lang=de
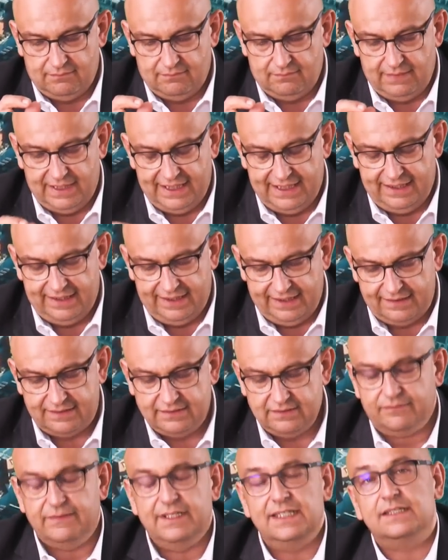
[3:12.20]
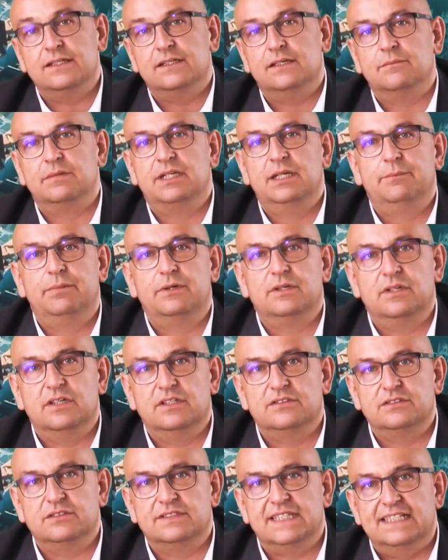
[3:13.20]
meine Rechtsanwälte haben klipp und klar
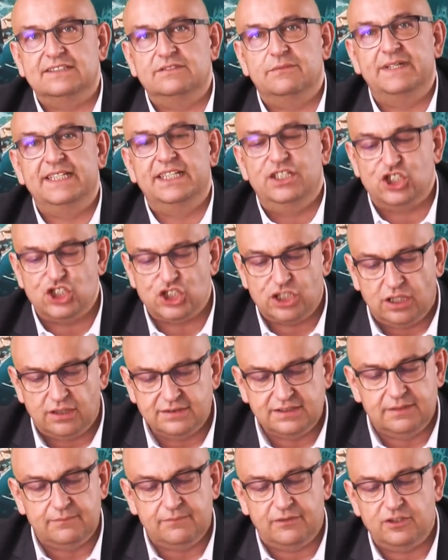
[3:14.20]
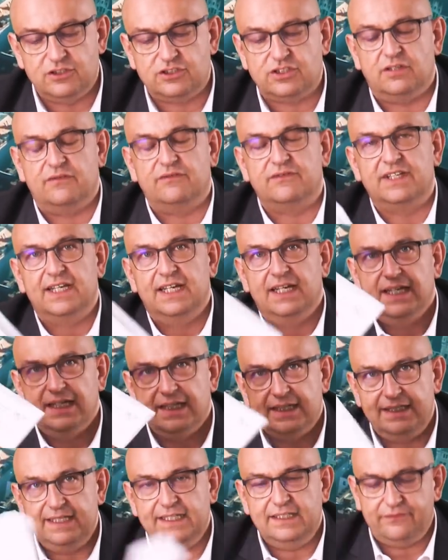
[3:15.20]
gesagt, also wenn die Staatsanwaltschaft
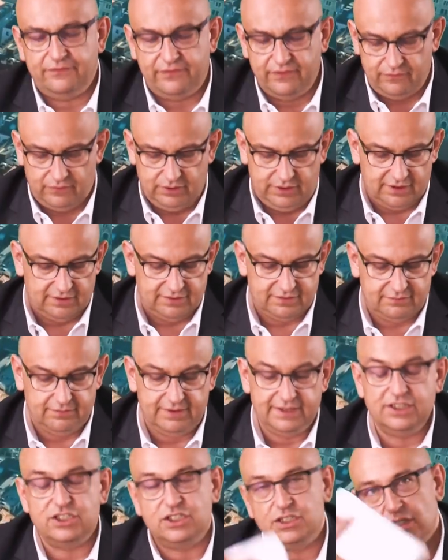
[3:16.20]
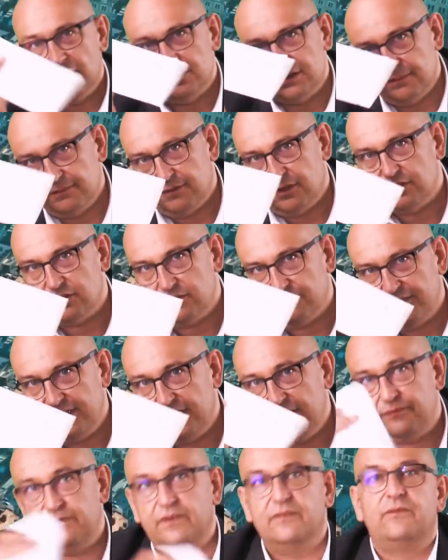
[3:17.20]
oh, das, wenn die Staatsanwaltschaft
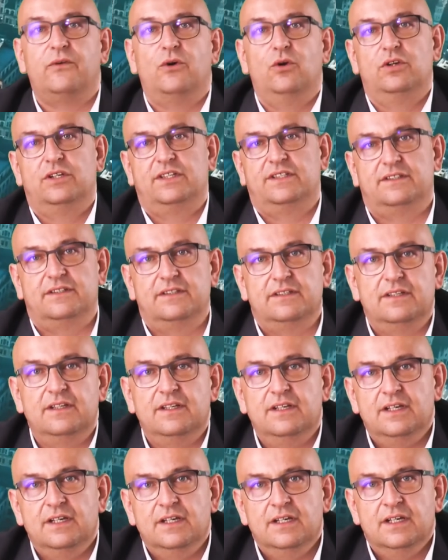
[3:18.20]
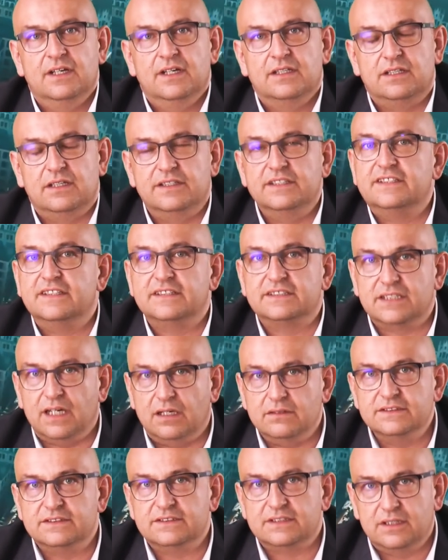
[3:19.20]
das verfolgt, dann ist es
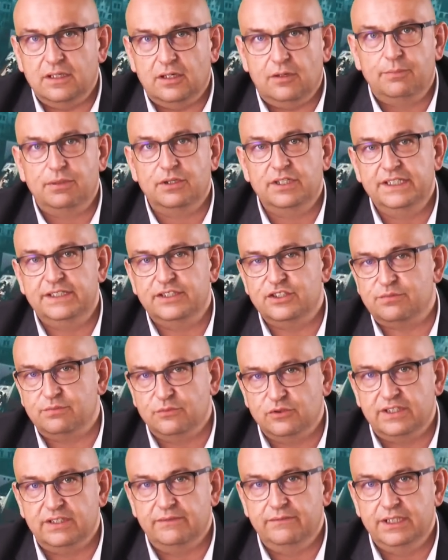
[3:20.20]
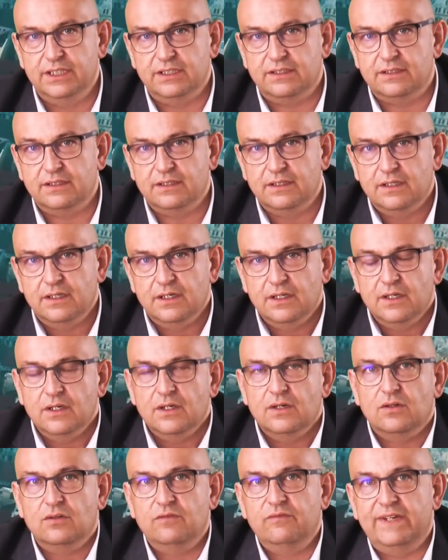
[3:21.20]
ganz klar politisch motiviert.
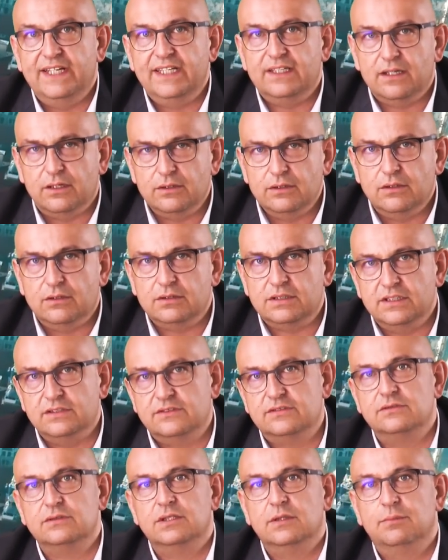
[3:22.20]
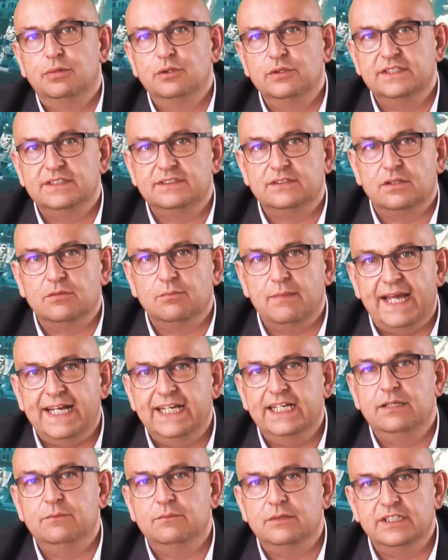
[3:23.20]
Und wenn dann noch dazu der Bundestag
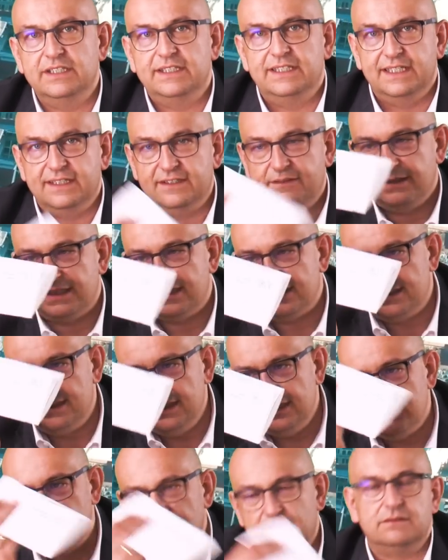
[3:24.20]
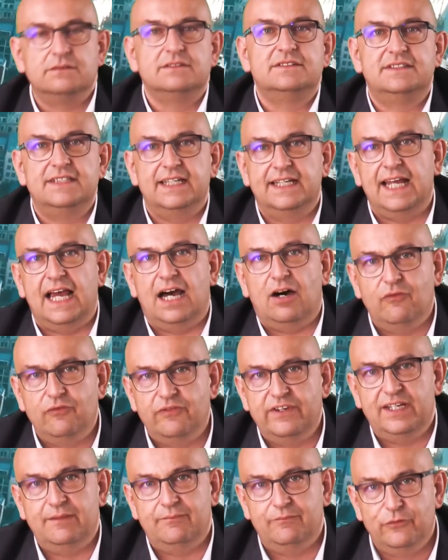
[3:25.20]
meine Immunität zwecks dieser Anzeige
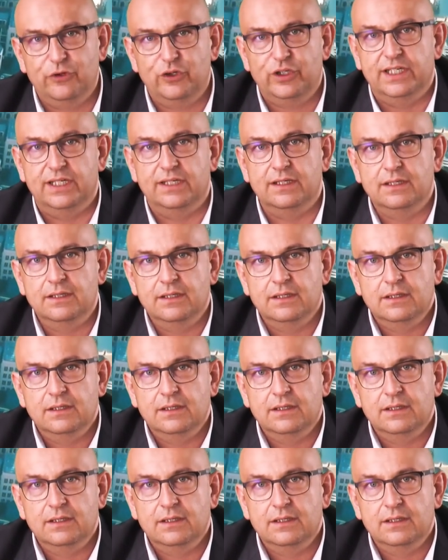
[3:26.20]
aufheben würde,